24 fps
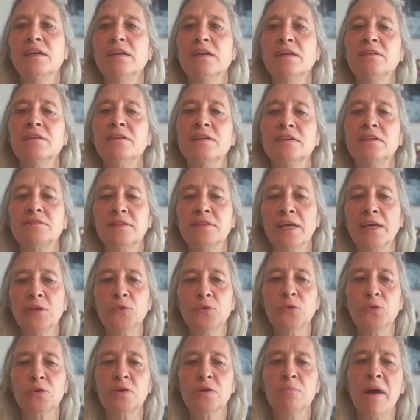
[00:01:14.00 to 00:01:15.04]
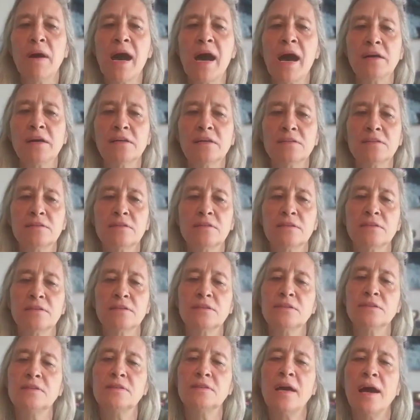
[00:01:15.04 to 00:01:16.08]
in der Trennung gemacht,
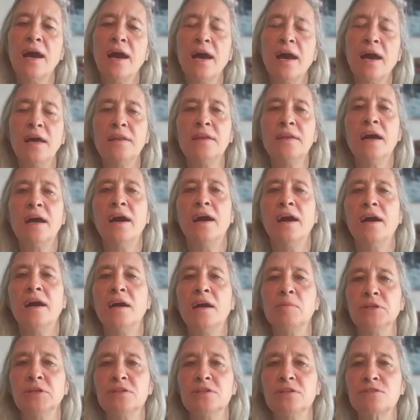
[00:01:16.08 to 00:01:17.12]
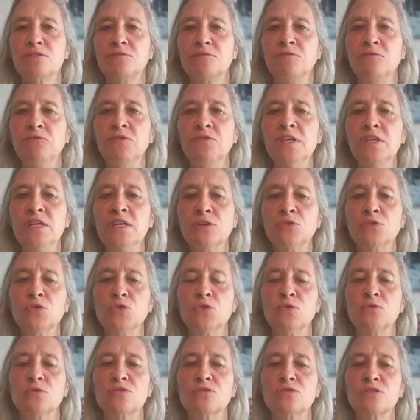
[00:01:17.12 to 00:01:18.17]
getan habe, ist
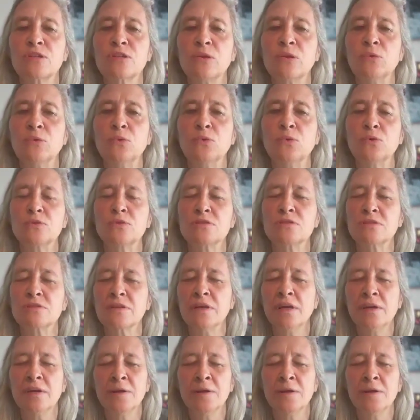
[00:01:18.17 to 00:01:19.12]
wirkungslos,